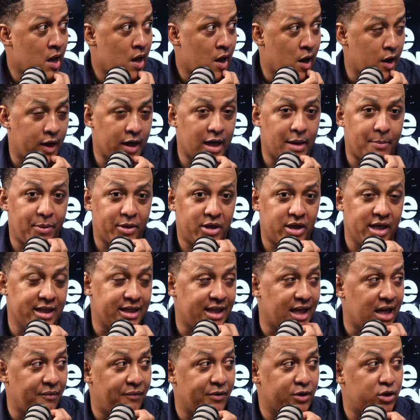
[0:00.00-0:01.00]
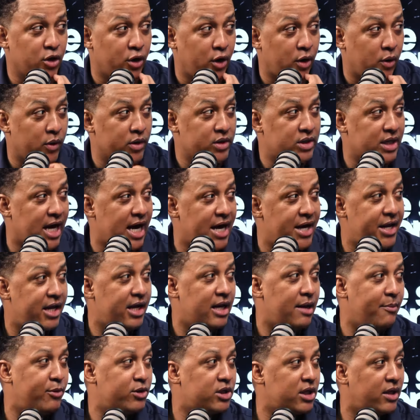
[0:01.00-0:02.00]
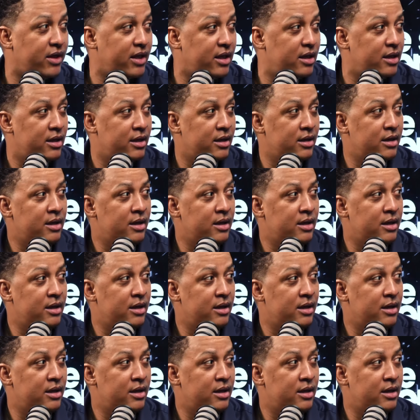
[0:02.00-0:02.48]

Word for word: es que la presidenta del edificio Rojo Chari, la esposa de él.